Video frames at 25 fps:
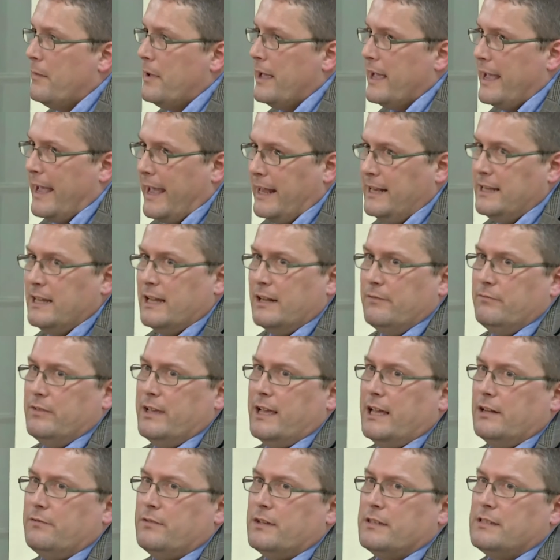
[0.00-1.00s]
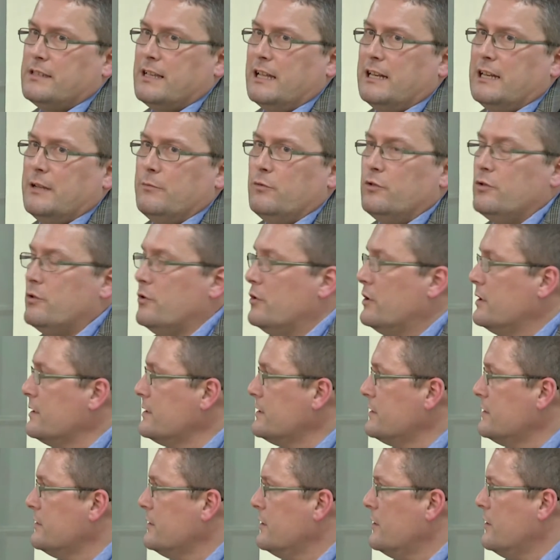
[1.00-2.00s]
Ändern wir etwas an dem
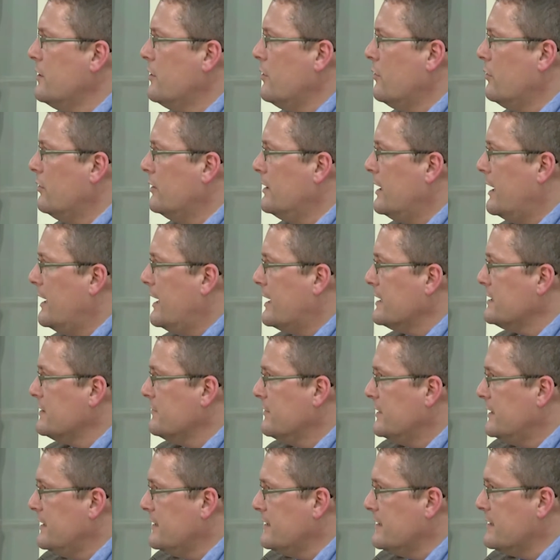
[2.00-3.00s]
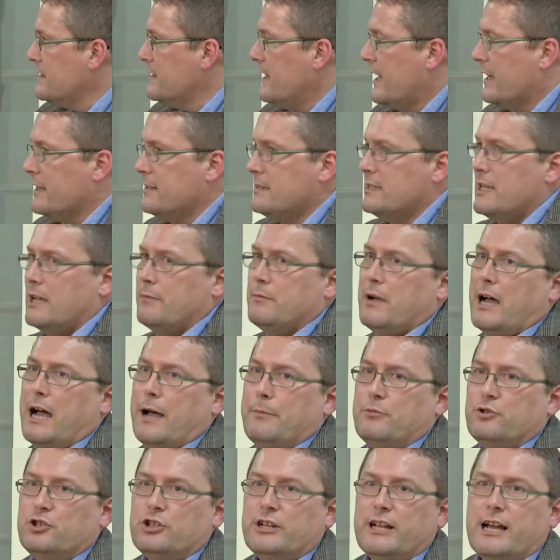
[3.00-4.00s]
Kurs oder lassen wir dieses langsame
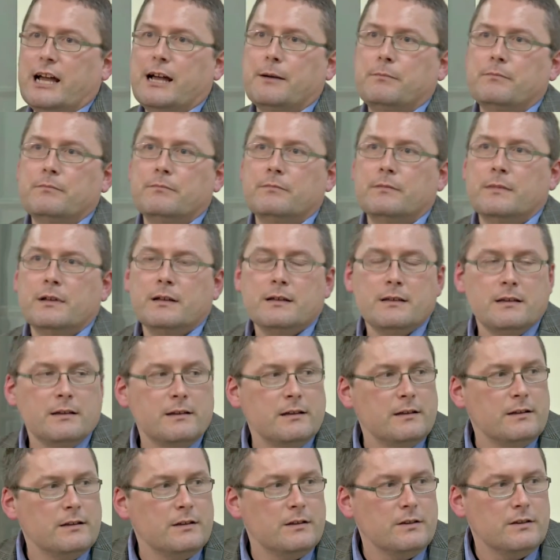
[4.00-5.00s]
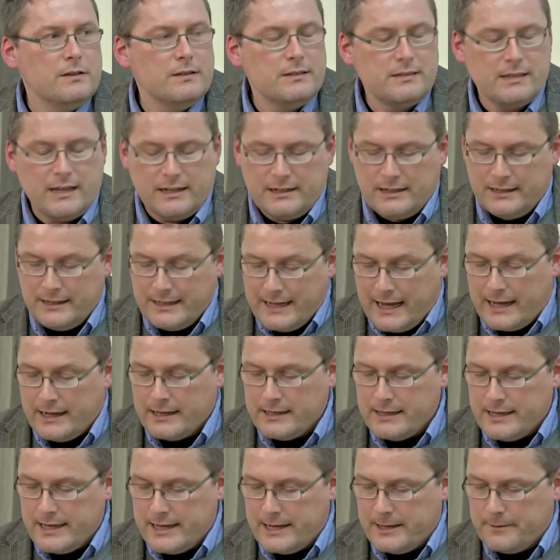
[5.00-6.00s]
Absterben seinen
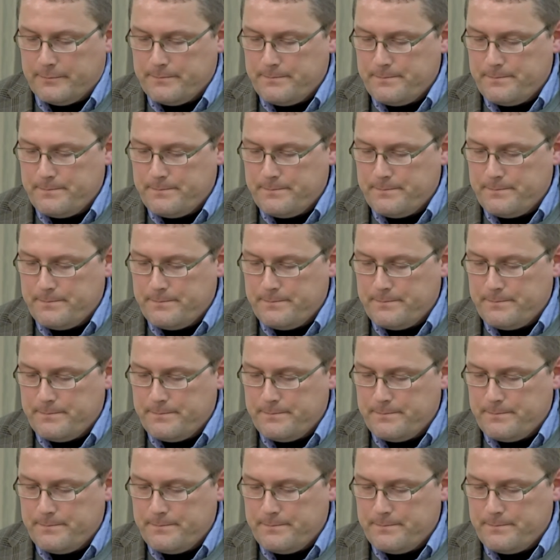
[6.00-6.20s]
Gang gehen?